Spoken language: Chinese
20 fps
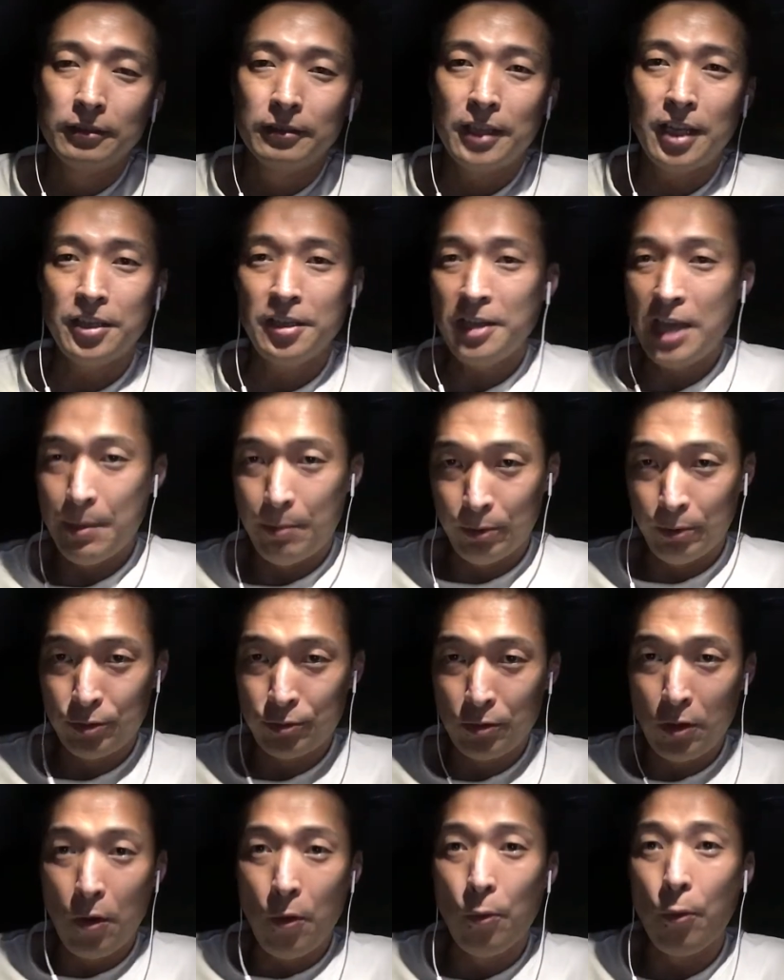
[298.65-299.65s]
但是也不是
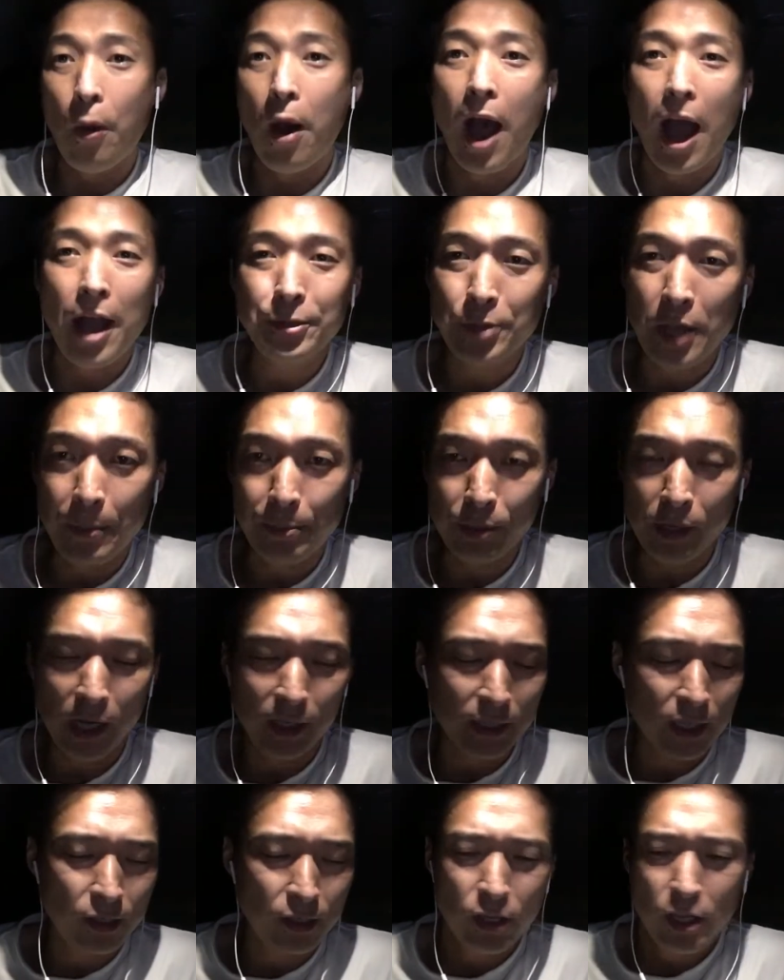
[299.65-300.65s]
说完全不可
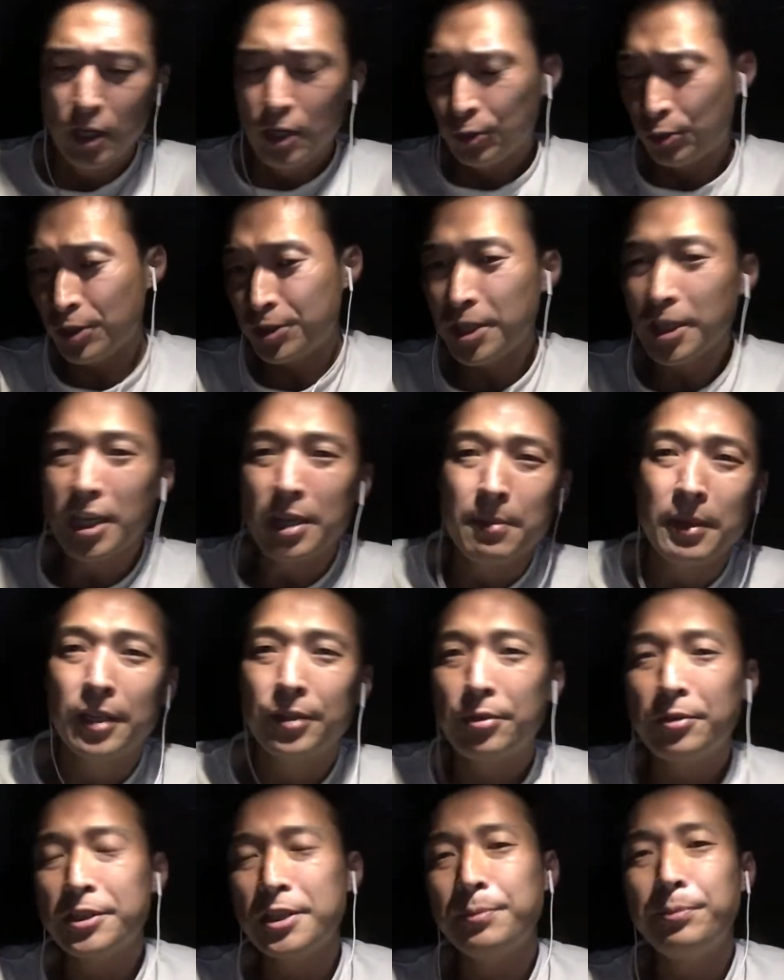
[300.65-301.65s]
能，所以这里面的
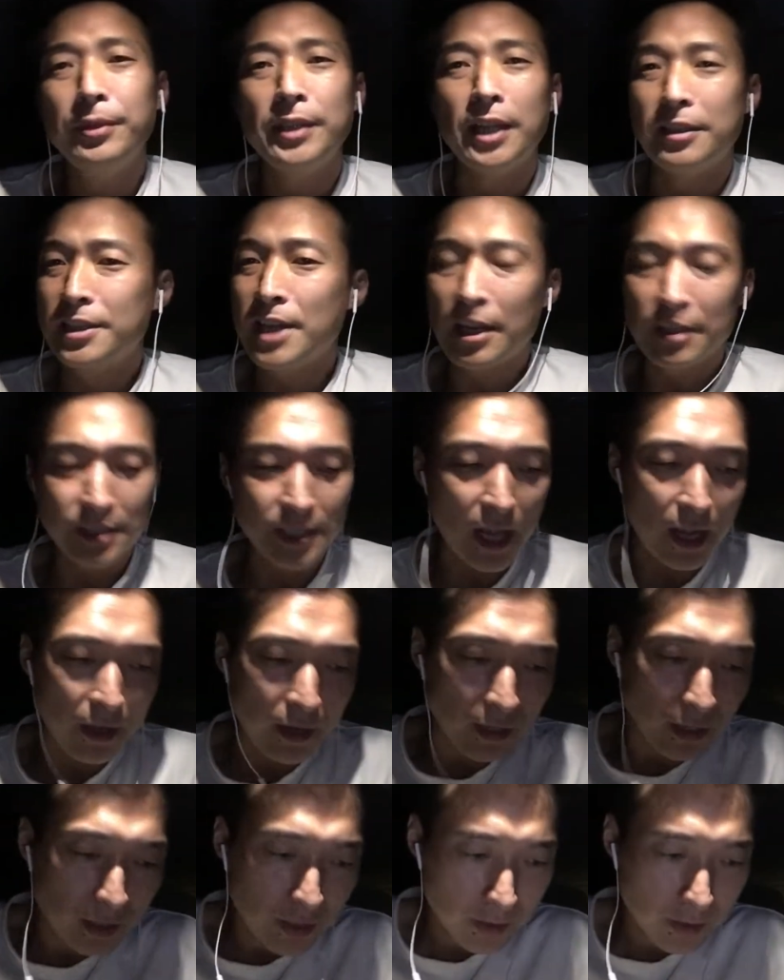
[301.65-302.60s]
东西不能这样讲啊，